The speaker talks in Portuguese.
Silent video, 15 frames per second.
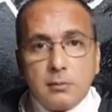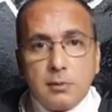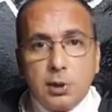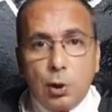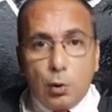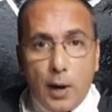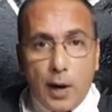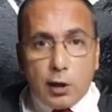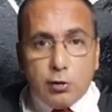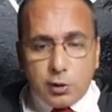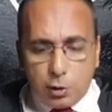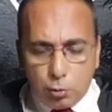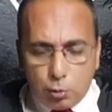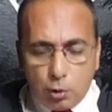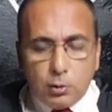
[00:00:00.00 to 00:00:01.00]
e eu acho
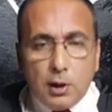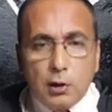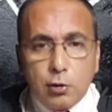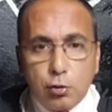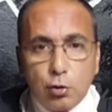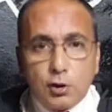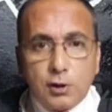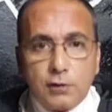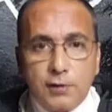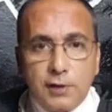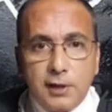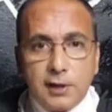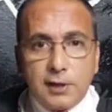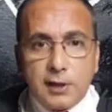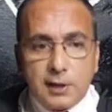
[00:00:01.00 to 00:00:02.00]
que todo religioso
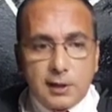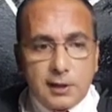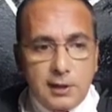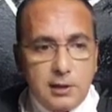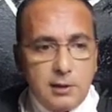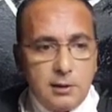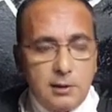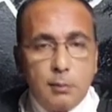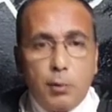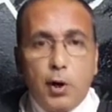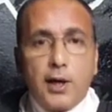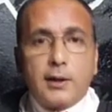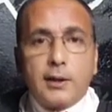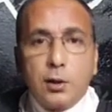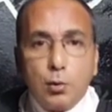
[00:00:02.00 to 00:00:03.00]
deveria ser assim,
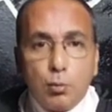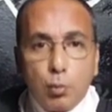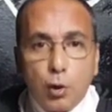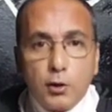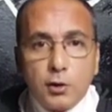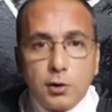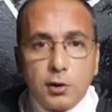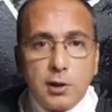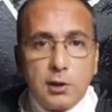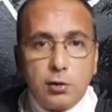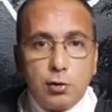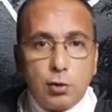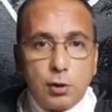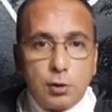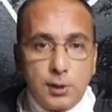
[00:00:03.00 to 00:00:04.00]
embora tenha um monte de
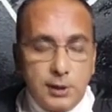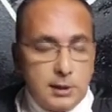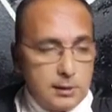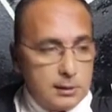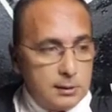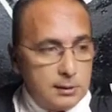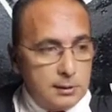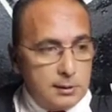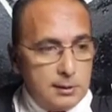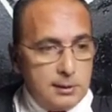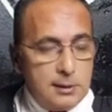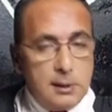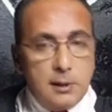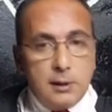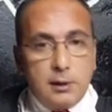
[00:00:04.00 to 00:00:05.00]
religioso aí
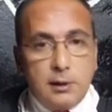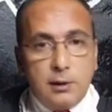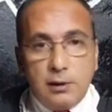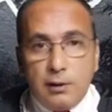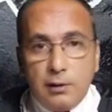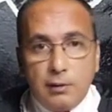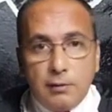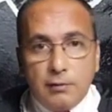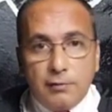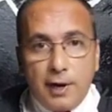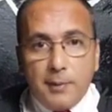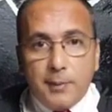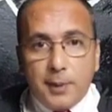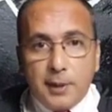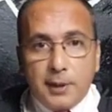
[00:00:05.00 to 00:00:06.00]
que
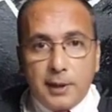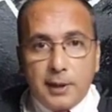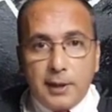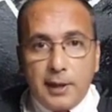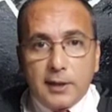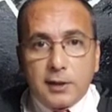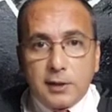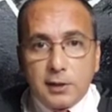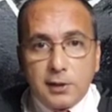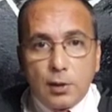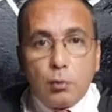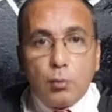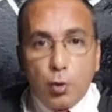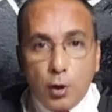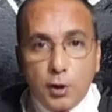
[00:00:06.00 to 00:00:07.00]
vai para a internet
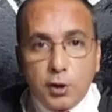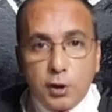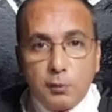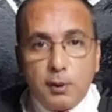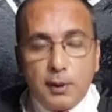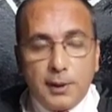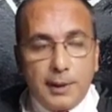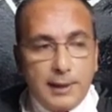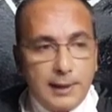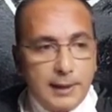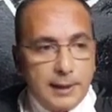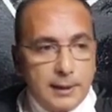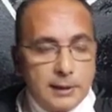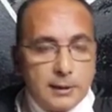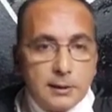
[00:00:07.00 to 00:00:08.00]
dizer um monte de
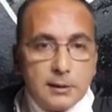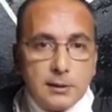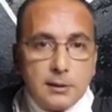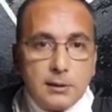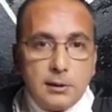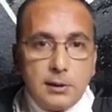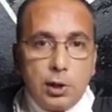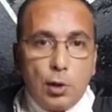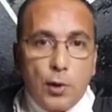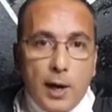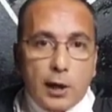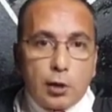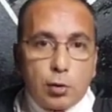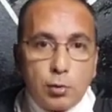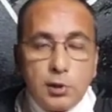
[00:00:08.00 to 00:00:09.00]
bandalheira, e eu
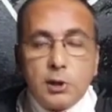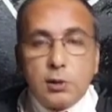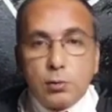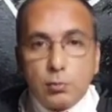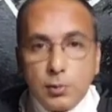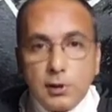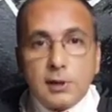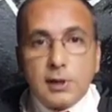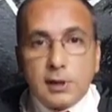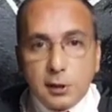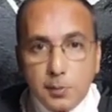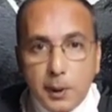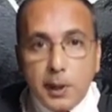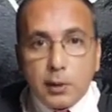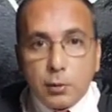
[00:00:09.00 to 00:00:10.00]
acho isso um
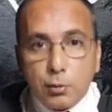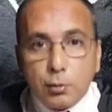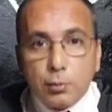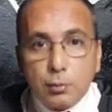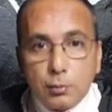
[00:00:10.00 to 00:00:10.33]
desrespeito